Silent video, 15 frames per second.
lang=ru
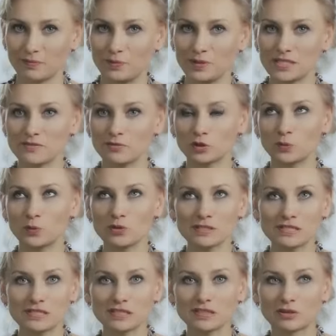быть вот
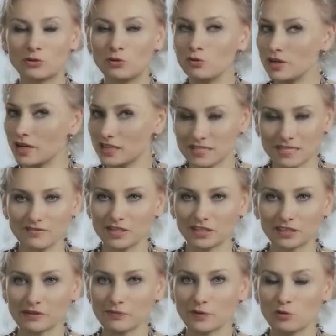просто гулять,
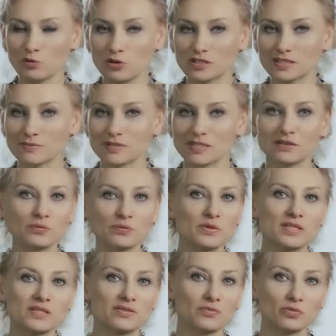наверное, по улицам
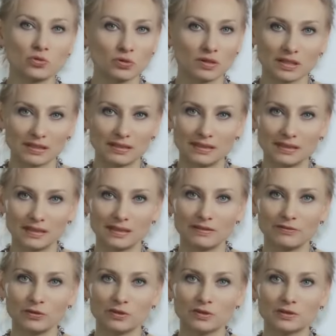Санкт-Петербурга.
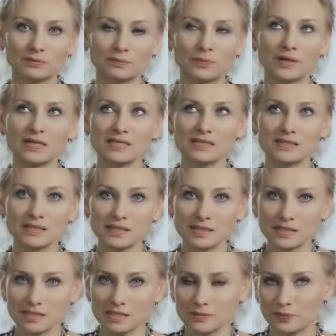Вот
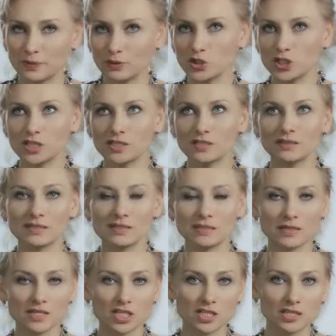пройтись, получить
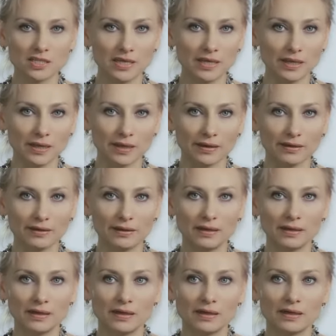наслаждение.
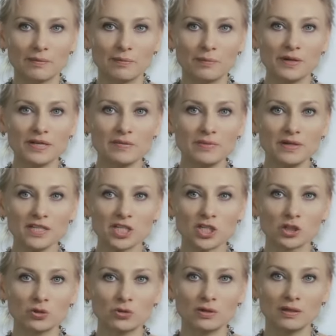Понимать,
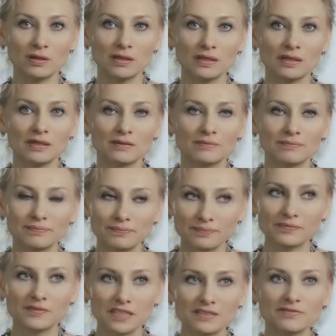что
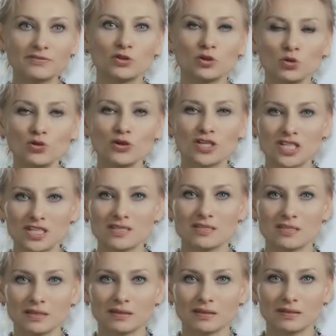ты в другой
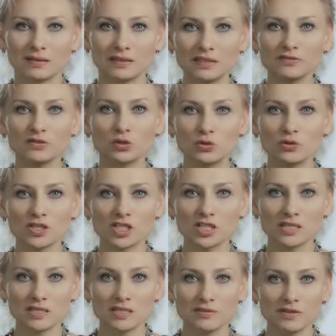жизни. Ты в другой
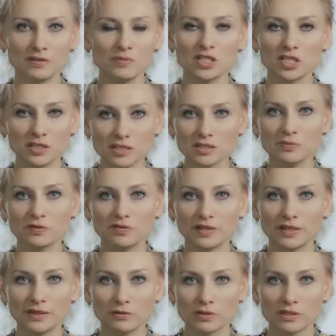жизни, ведь мечты
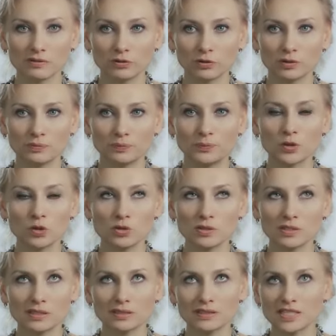сбываются. Вот
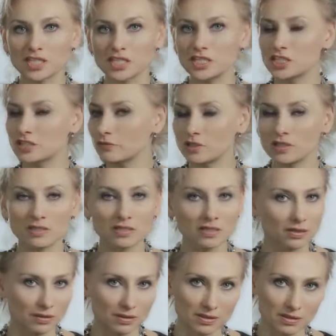просто даже ничего не
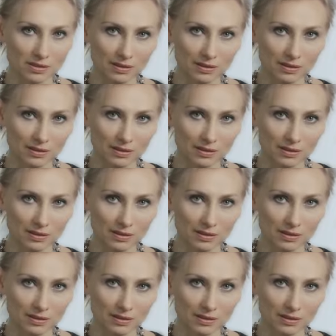делать.